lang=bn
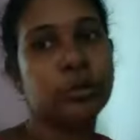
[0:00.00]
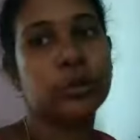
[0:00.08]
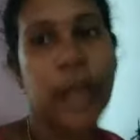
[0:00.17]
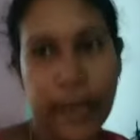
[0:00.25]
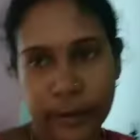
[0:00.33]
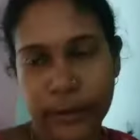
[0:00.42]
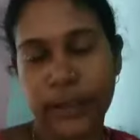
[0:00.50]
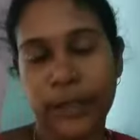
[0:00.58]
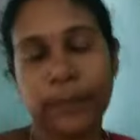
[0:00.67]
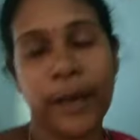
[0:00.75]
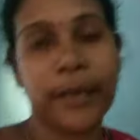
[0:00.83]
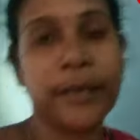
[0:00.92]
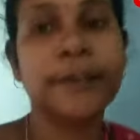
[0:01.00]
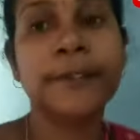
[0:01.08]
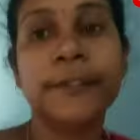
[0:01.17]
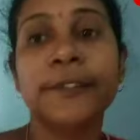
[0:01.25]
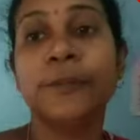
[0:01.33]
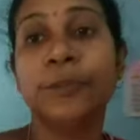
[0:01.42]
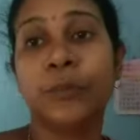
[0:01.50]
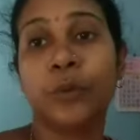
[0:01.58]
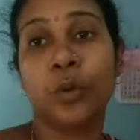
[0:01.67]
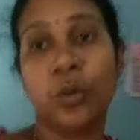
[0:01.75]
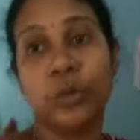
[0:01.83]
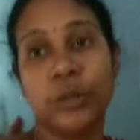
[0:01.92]
তো থাকতেই পারে
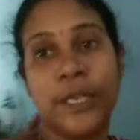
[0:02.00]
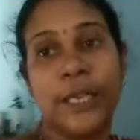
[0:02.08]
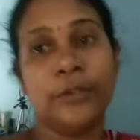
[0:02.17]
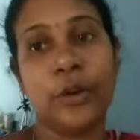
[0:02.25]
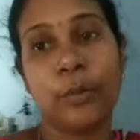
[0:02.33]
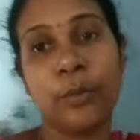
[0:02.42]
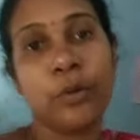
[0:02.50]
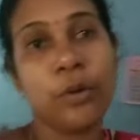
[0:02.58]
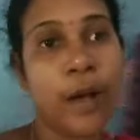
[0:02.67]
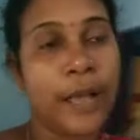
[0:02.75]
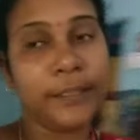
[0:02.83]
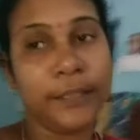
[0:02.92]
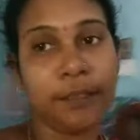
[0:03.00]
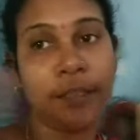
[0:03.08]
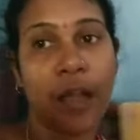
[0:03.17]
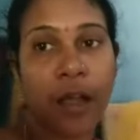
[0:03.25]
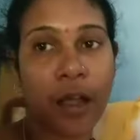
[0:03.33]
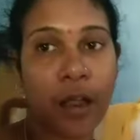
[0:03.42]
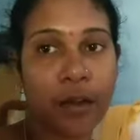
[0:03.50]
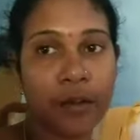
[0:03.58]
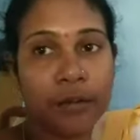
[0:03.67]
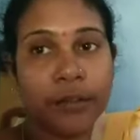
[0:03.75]
তো সেই সবগুলো আছে তার